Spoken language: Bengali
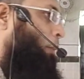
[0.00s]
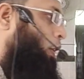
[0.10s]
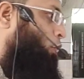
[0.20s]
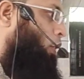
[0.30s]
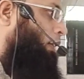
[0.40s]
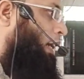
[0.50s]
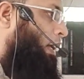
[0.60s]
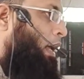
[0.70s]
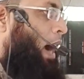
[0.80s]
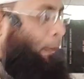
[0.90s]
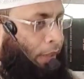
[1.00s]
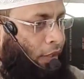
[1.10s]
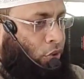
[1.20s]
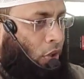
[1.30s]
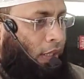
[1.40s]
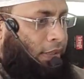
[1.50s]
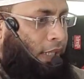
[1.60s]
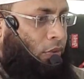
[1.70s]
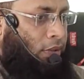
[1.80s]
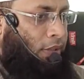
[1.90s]
বিপরীত চলে যাক আপনাকে সলাত
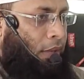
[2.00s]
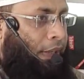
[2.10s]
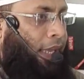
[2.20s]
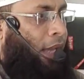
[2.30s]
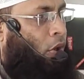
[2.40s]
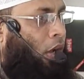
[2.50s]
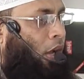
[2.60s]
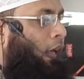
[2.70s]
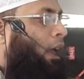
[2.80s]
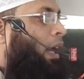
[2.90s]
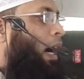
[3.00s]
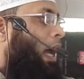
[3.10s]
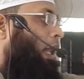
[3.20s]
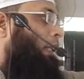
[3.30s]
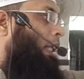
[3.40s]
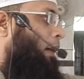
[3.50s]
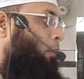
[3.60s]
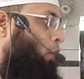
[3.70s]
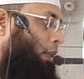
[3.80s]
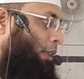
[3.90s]
আদায় করতে হবে কেন আল্লাহ তালা
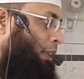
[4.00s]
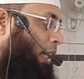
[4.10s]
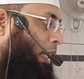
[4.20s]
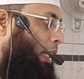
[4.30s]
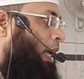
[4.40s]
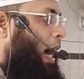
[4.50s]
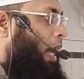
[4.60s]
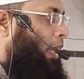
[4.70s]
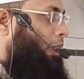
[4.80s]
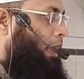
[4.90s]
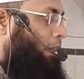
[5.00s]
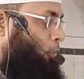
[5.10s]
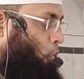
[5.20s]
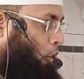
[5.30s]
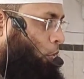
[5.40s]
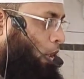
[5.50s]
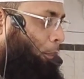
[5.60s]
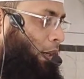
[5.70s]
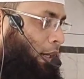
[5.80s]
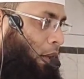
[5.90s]
বলেছেন তাই আল্লাহ তালাকে ভয় করে
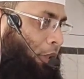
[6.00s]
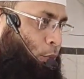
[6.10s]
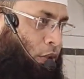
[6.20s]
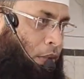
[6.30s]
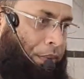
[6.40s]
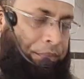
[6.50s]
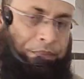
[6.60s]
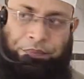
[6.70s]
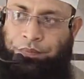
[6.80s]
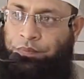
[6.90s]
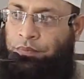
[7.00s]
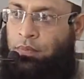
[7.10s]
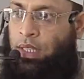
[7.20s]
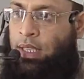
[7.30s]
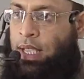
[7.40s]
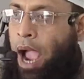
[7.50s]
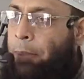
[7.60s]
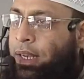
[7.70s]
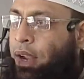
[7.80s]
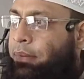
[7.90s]
আপনাকে নামাজ পড়তে হবে
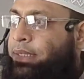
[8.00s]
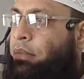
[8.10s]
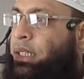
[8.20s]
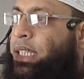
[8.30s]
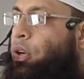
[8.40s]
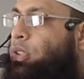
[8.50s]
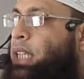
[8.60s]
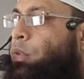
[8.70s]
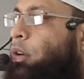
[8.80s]
আপনি রামাজান মাসে রোজা